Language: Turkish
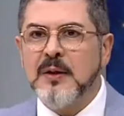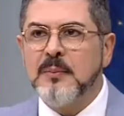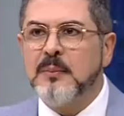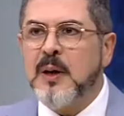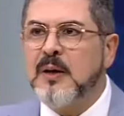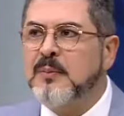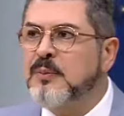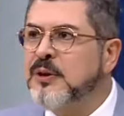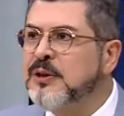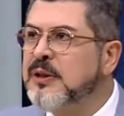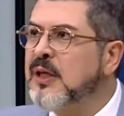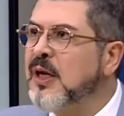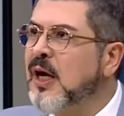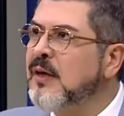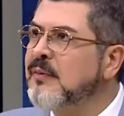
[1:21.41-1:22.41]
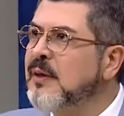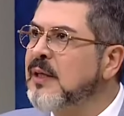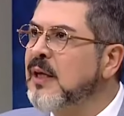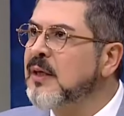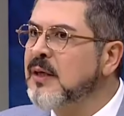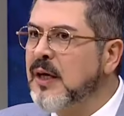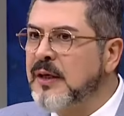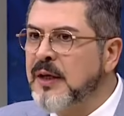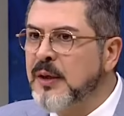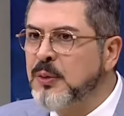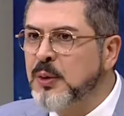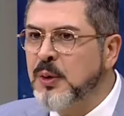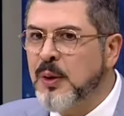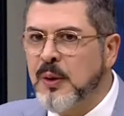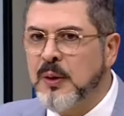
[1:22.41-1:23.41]
Bakmışlar havalar
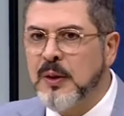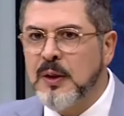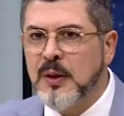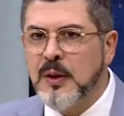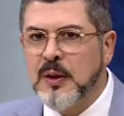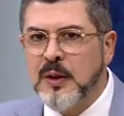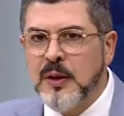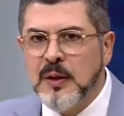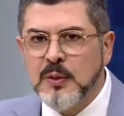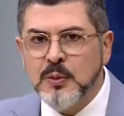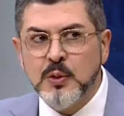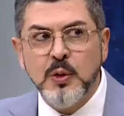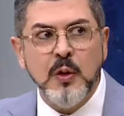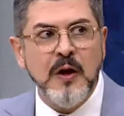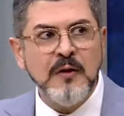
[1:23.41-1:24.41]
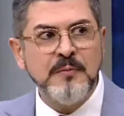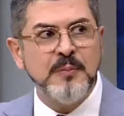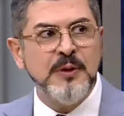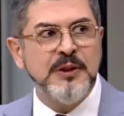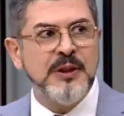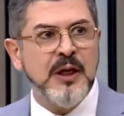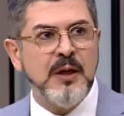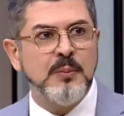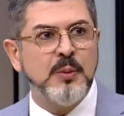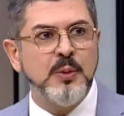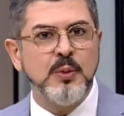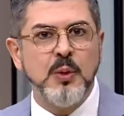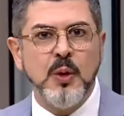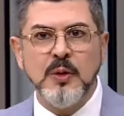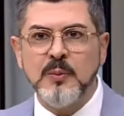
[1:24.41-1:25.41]
kararıyor. Tuhaf bir şey
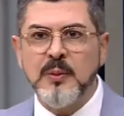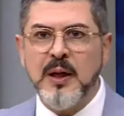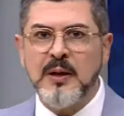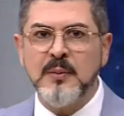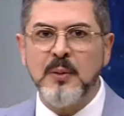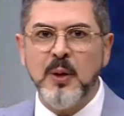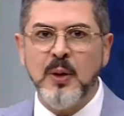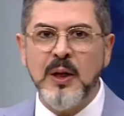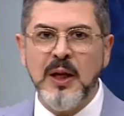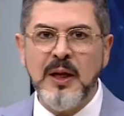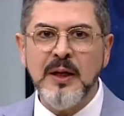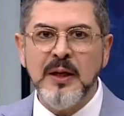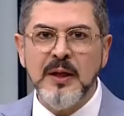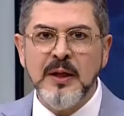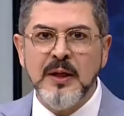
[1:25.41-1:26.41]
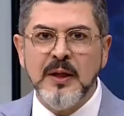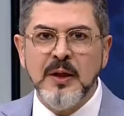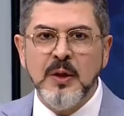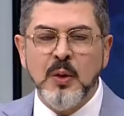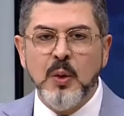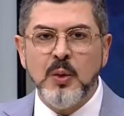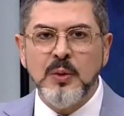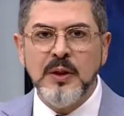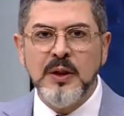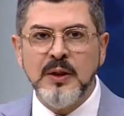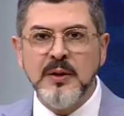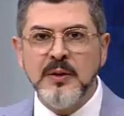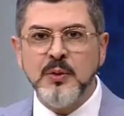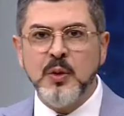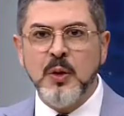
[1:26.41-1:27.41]
bu normal böyle
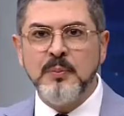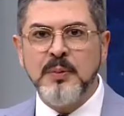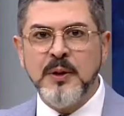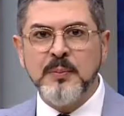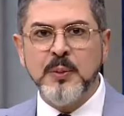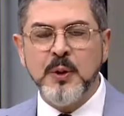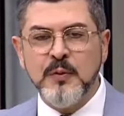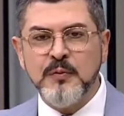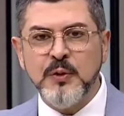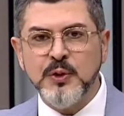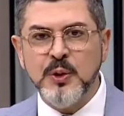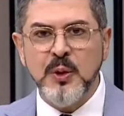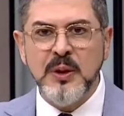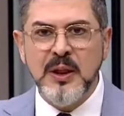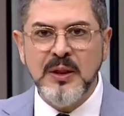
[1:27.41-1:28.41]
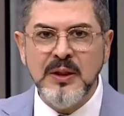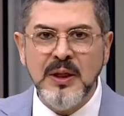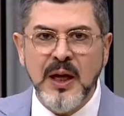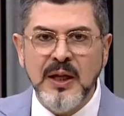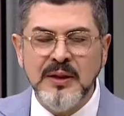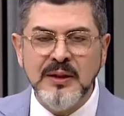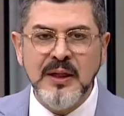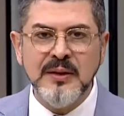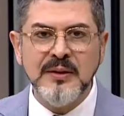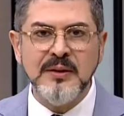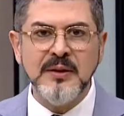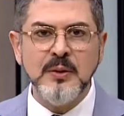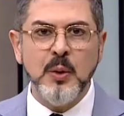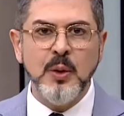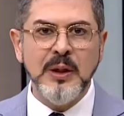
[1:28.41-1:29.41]
onların tombik profesörlerinin
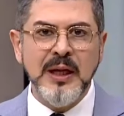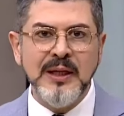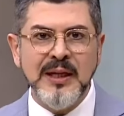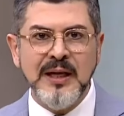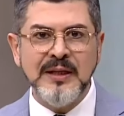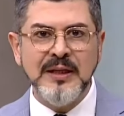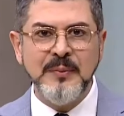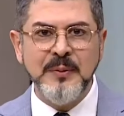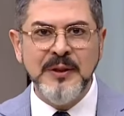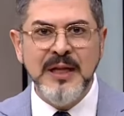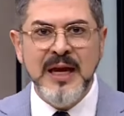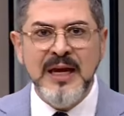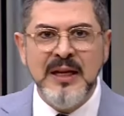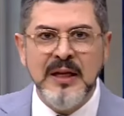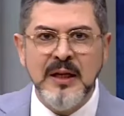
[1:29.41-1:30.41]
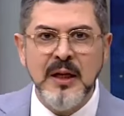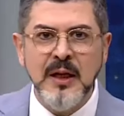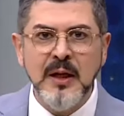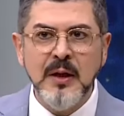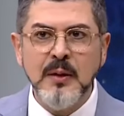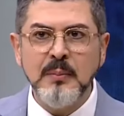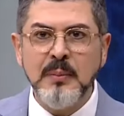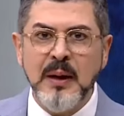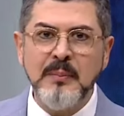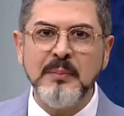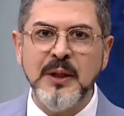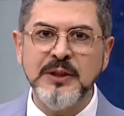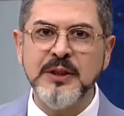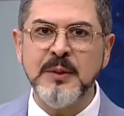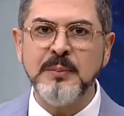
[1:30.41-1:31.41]
anlattığı olaylar gibi değil.
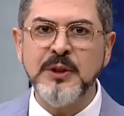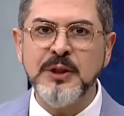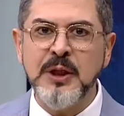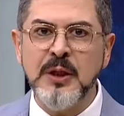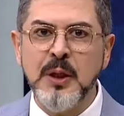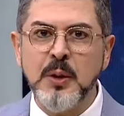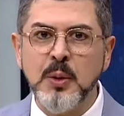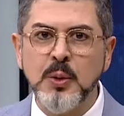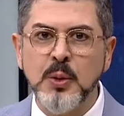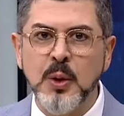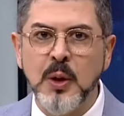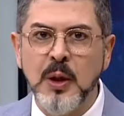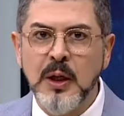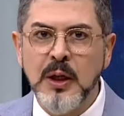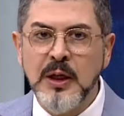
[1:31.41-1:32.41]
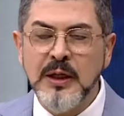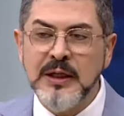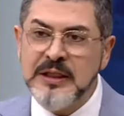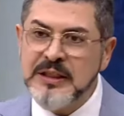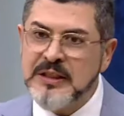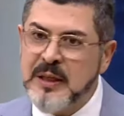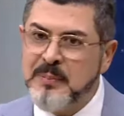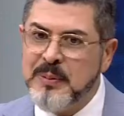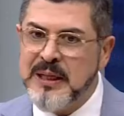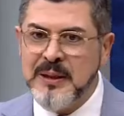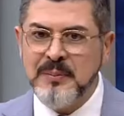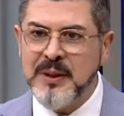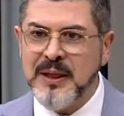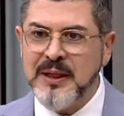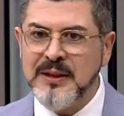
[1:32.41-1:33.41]
Bambaşka bir şeyler oluyor hiç de
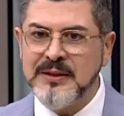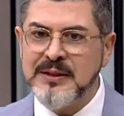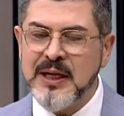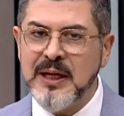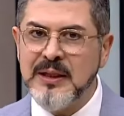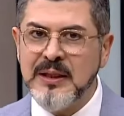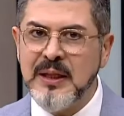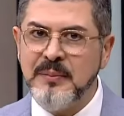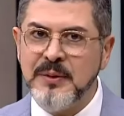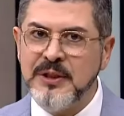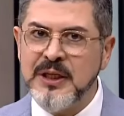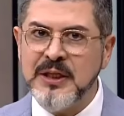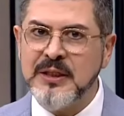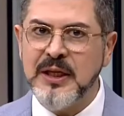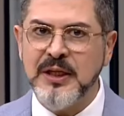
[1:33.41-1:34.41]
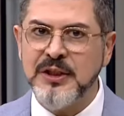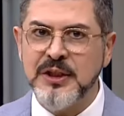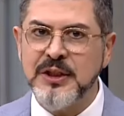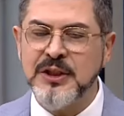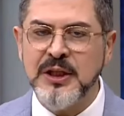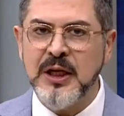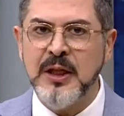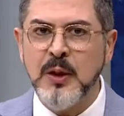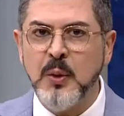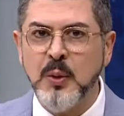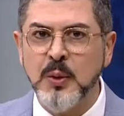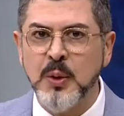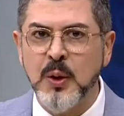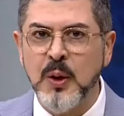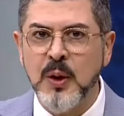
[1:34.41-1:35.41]
bilimle izah edemeyecek değişik şeyler
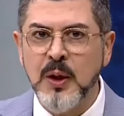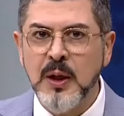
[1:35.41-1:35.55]
oluyor.